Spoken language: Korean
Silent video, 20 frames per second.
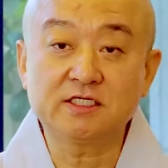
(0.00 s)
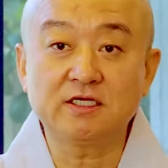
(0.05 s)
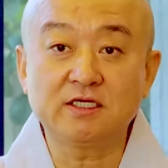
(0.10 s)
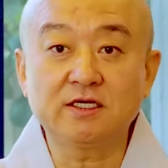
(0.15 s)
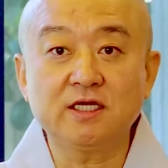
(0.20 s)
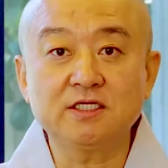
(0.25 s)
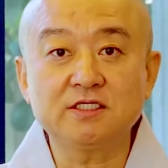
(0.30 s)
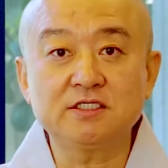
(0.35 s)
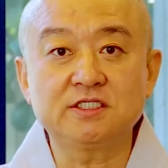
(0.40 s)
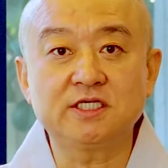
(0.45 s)

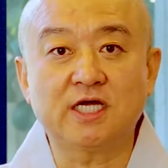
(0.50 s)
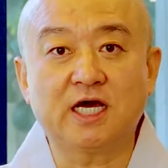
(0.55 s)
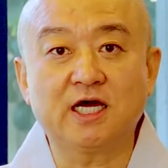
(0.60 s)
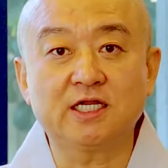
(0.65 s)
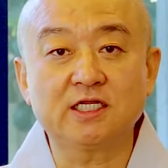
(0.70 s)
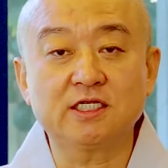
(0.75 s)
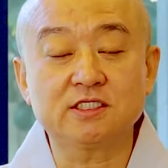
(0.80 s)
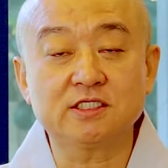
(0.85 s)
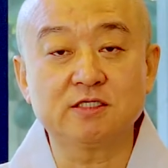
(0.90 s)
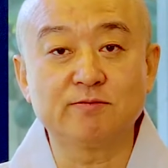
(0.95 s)
정해지지
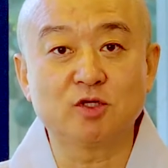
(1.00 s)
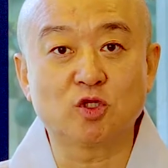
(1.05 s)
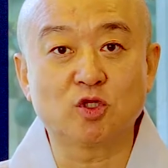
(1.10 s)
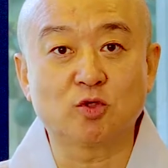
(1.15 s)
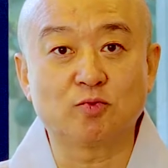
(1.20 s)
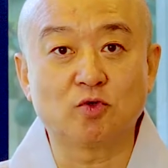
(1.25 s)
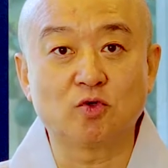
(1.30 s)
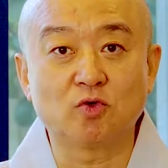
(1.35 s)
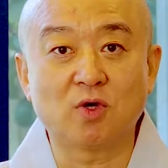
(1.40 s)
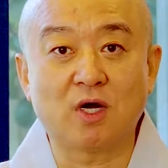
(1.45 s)

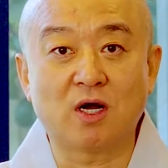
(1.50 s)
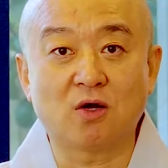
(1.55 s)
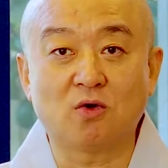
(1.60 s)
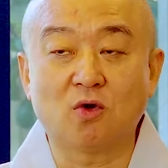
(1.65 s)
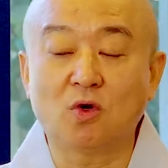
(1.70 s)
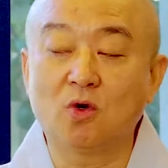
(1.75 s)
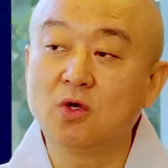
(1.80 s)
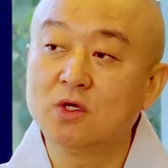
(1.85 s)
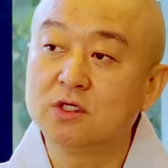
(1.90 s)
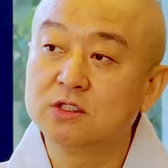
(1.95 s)
않았음에도
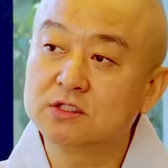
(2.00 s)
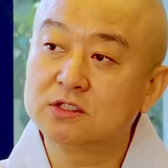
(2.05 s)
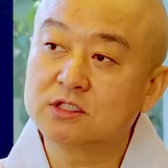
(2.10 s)
불구하고